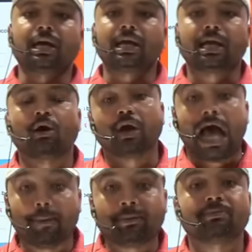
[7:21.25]
आने का और
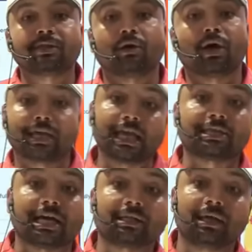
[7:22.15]
आप हमसे और क्या
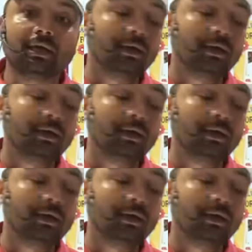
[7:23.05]
चाहते हैं